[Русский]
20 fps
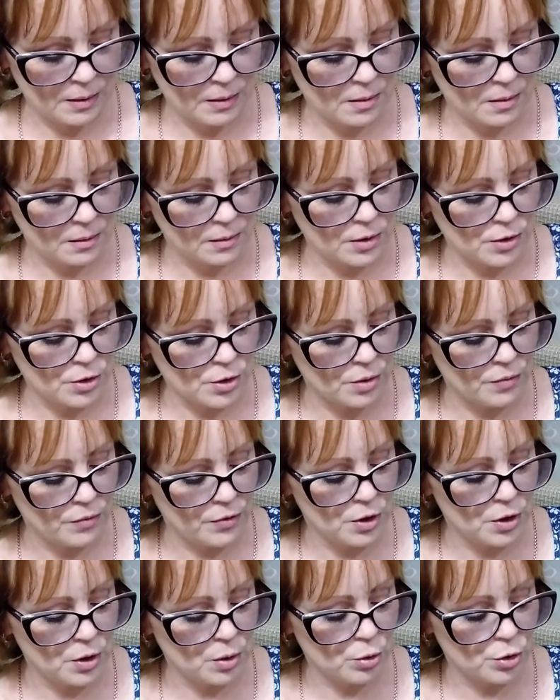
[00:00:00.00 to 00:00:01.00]
Так, даже не
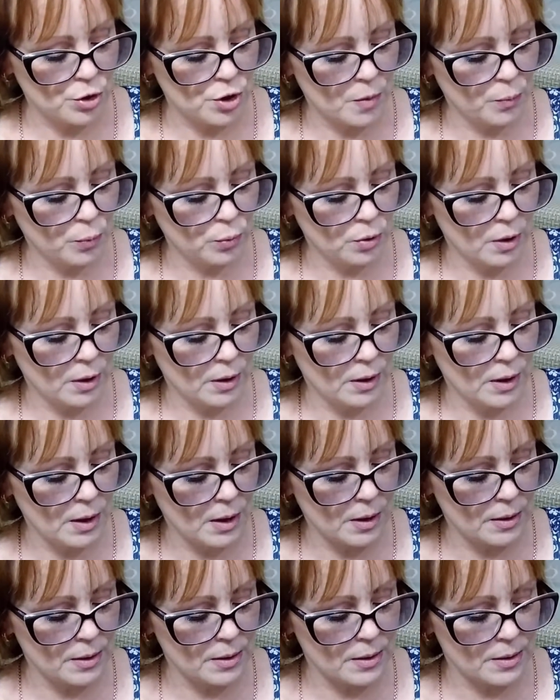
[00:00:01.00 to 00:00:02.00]
фиксирующая пудра
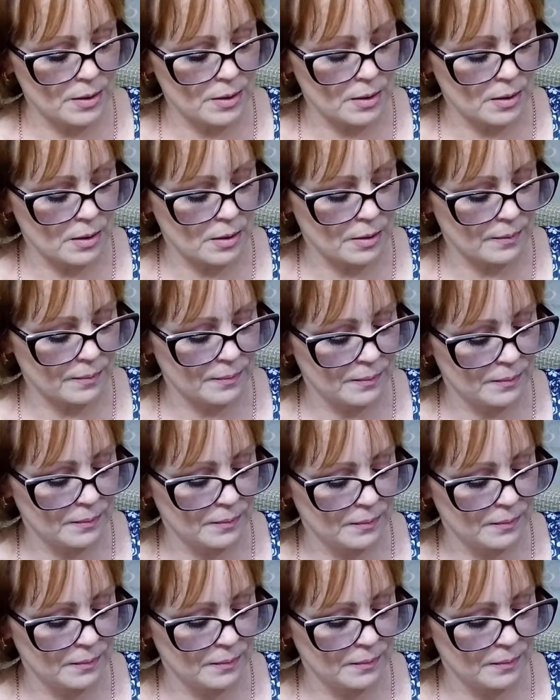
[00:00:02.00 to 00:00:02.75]
для лица.